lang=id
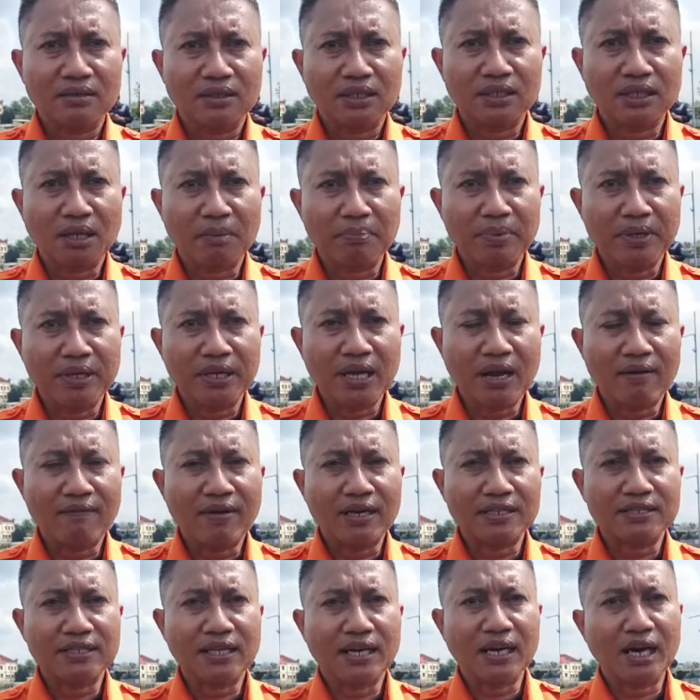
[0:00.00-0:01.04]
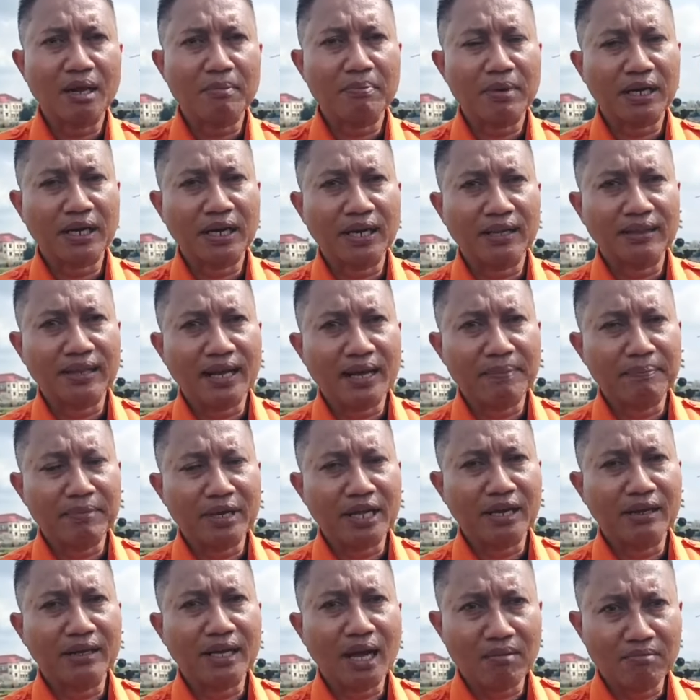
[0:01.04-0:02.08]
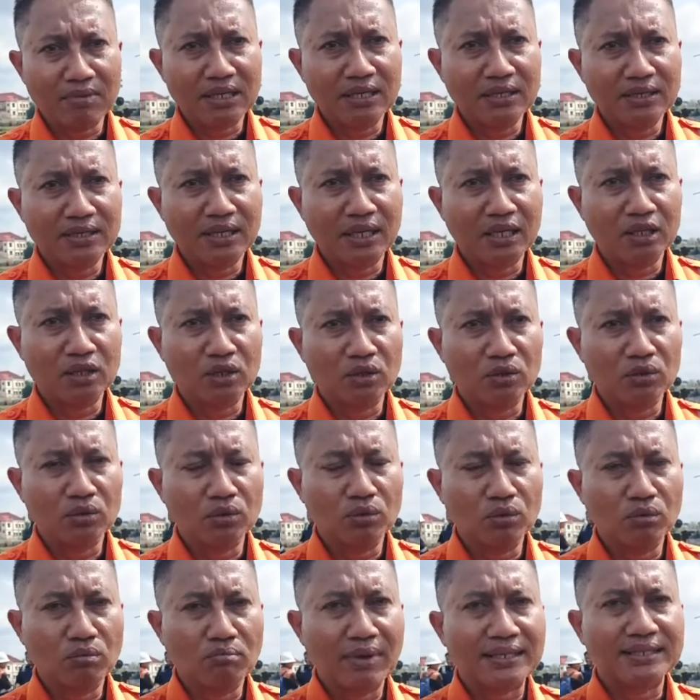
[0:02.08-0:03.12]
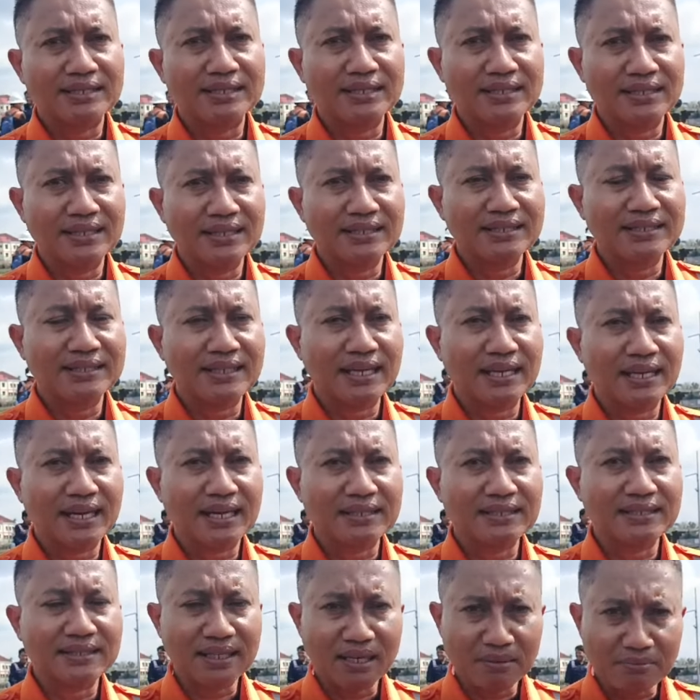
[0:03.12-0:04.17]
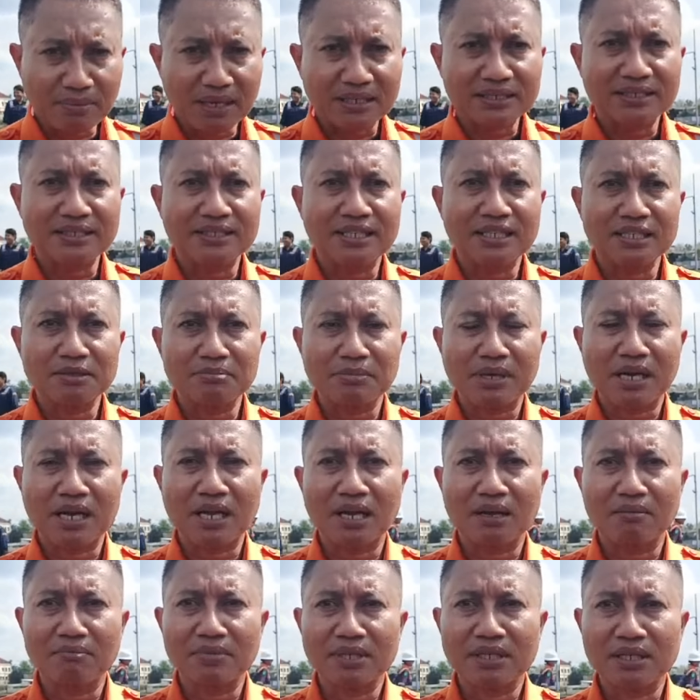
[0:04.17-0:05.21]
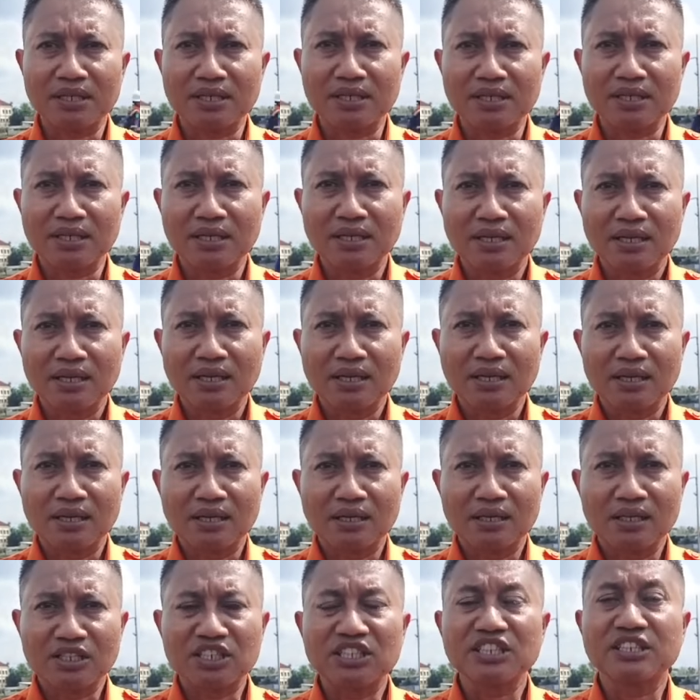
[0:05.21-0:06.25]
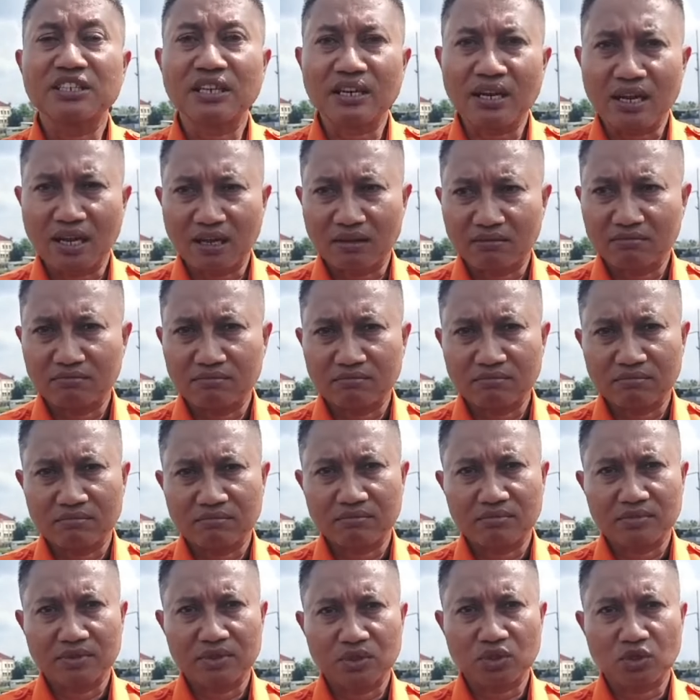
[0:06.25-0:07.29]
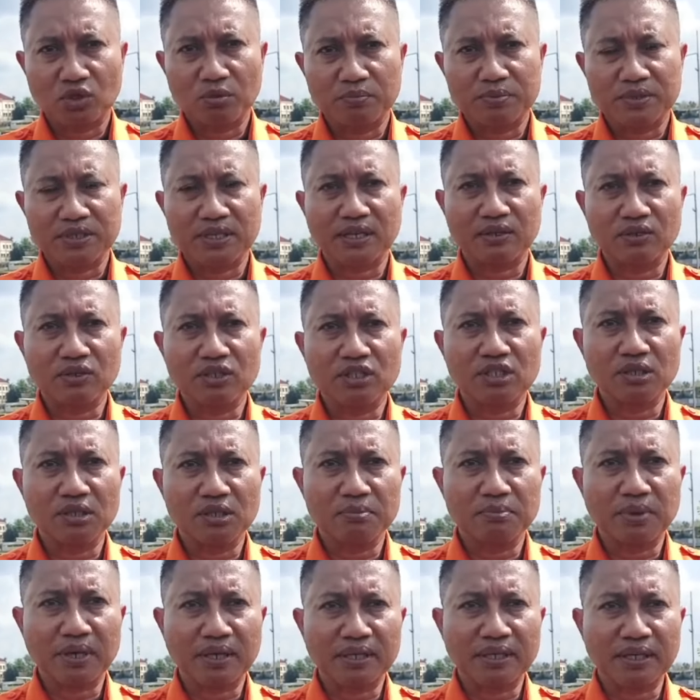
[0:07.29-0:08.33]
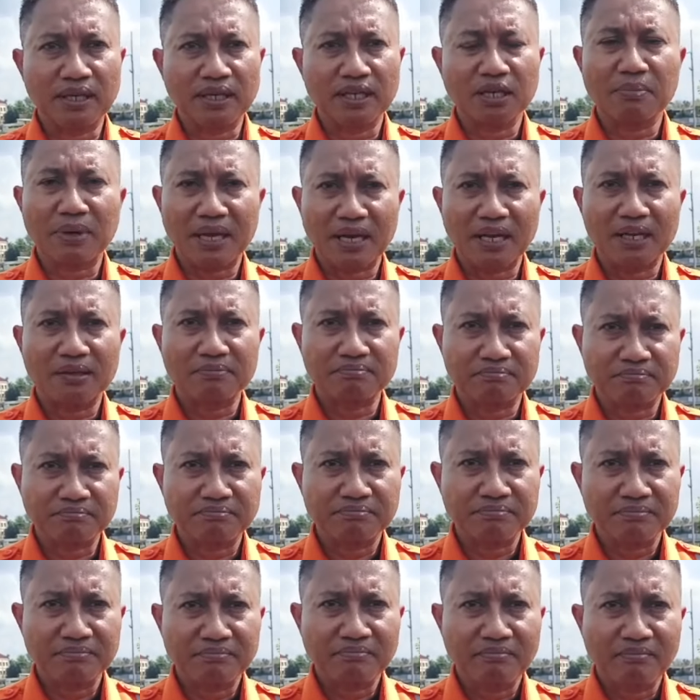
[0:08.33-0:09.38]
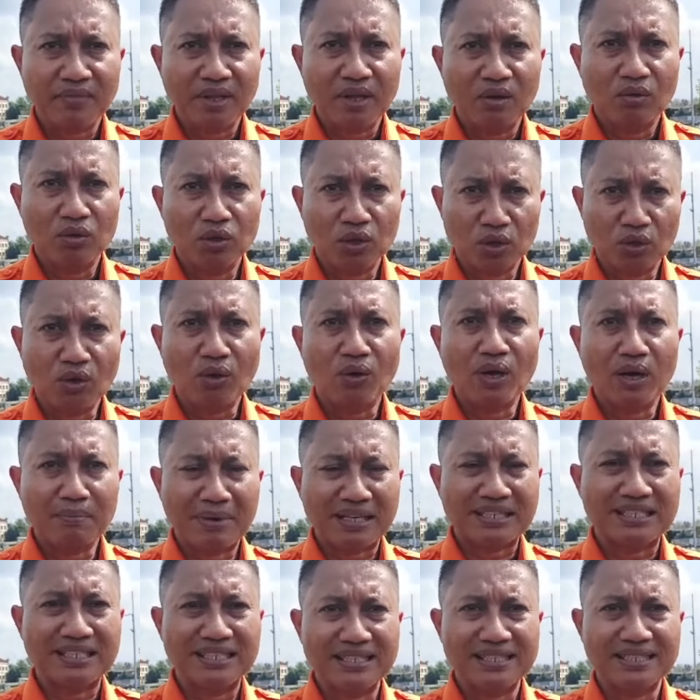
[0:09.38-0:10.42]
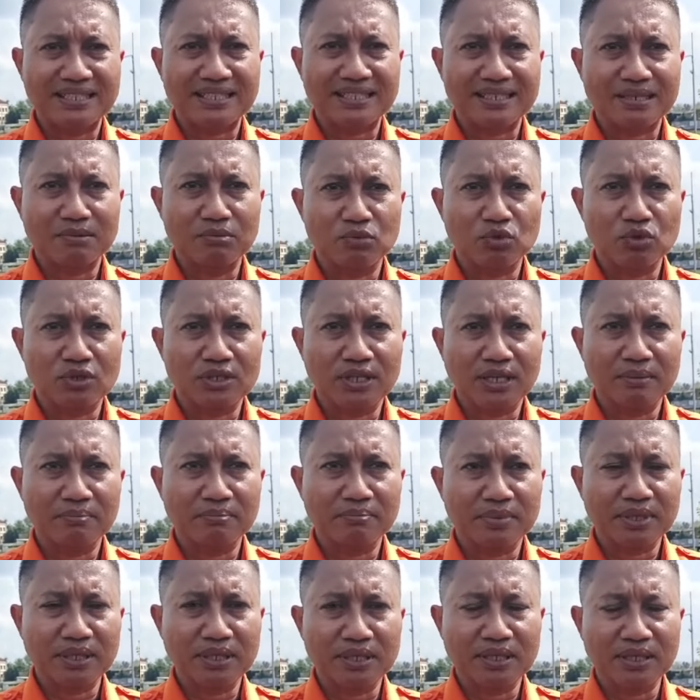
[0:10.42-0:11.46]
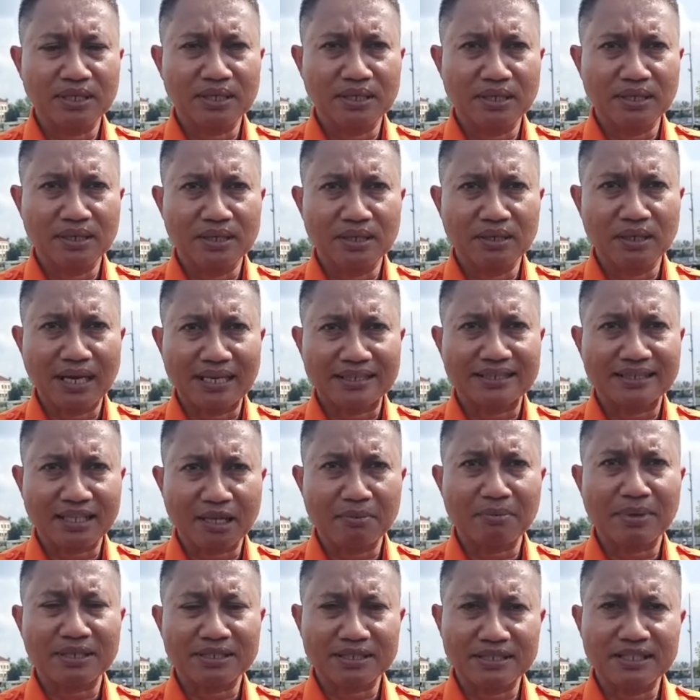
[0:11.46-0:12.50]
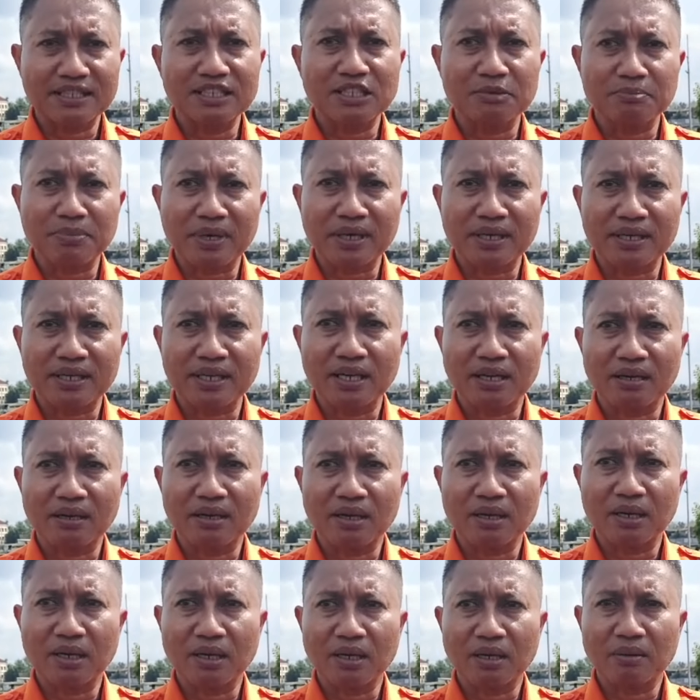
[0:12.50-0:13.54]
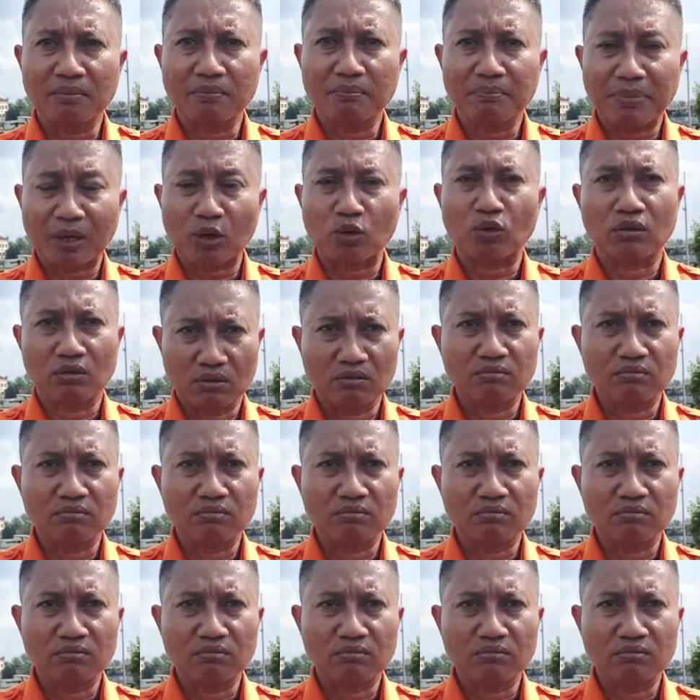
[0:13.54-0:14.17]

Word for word: tetapi awak sarana perkeretaapian kami yaitu masinis dan asisten masinis mengalami eh, cedera cukup serius di bagian kepala untuk masinis, kemudian di asisten masinis di bagian perut.